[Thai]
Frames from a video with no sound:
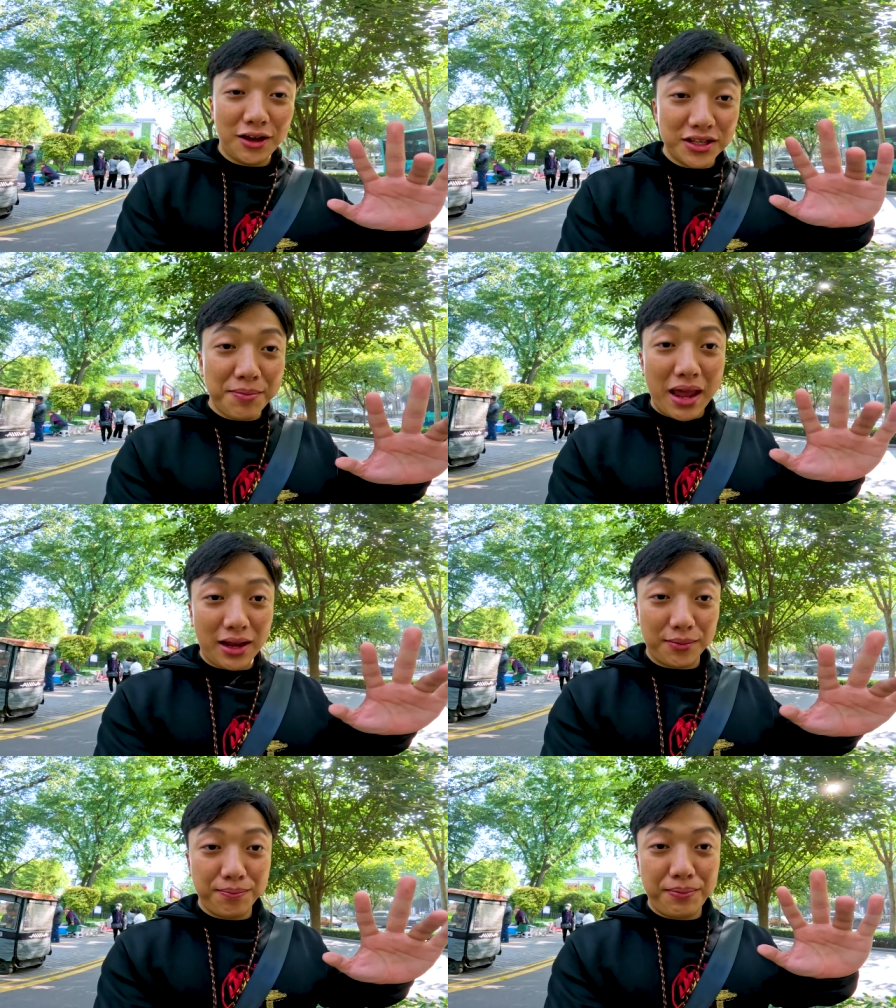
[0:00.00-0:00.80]
เขาจะแบ่
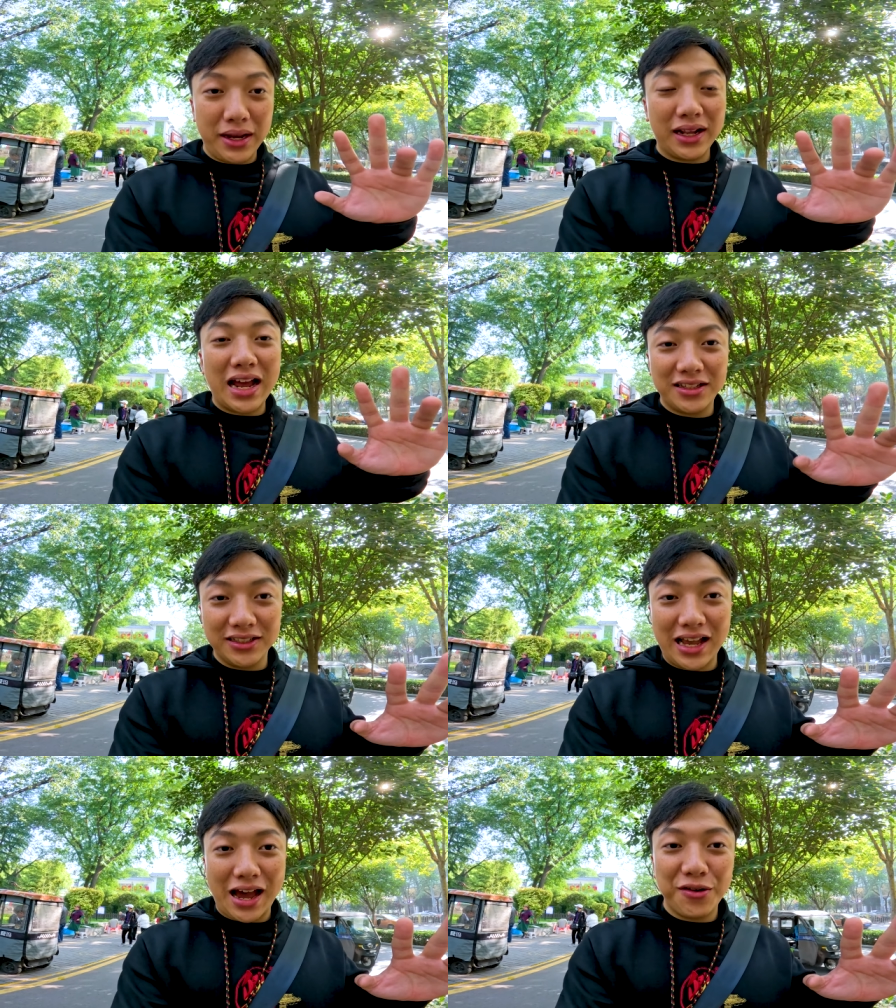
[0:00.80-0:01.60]
งเป็นการศึ
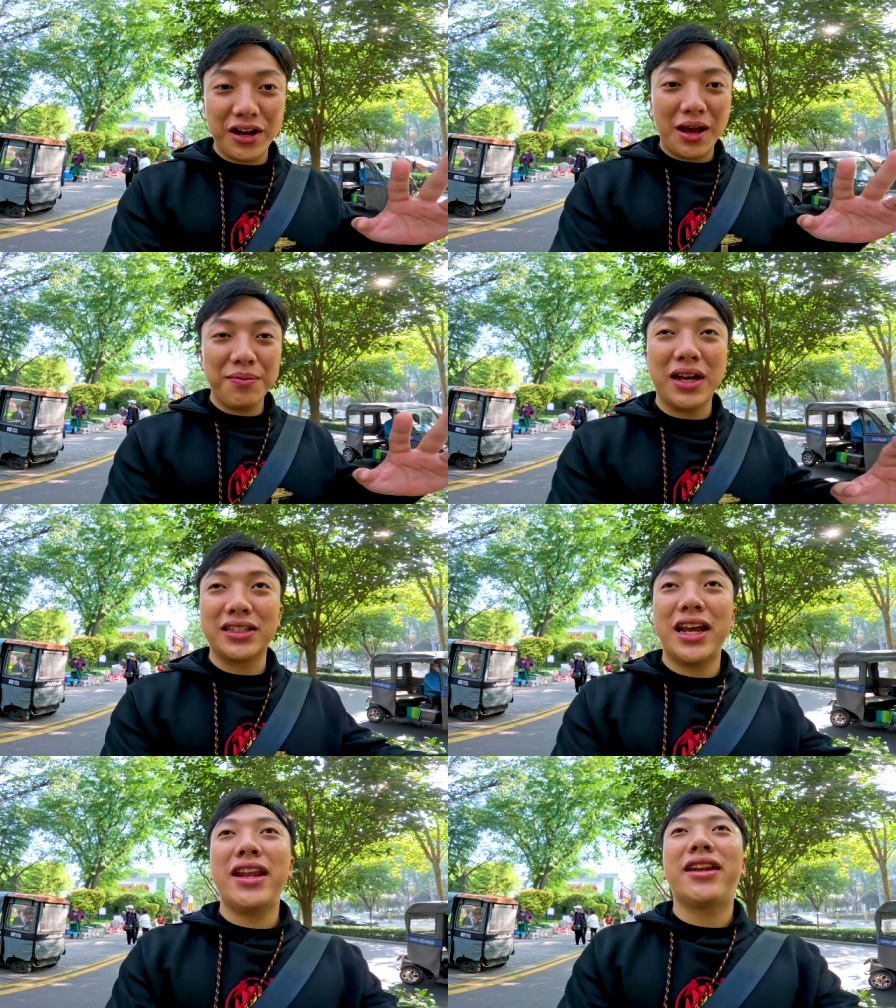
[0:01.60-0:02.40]
กษาด้วยนะครับ อย่าง
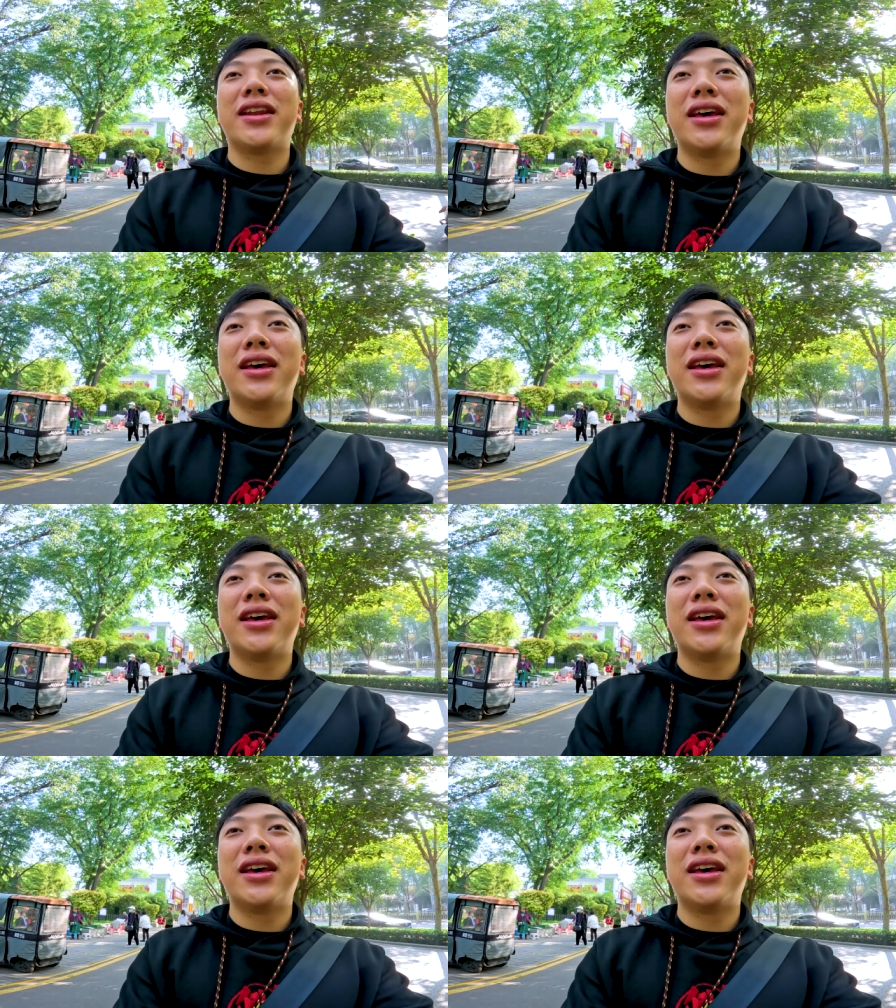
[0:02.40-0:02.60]
เช่น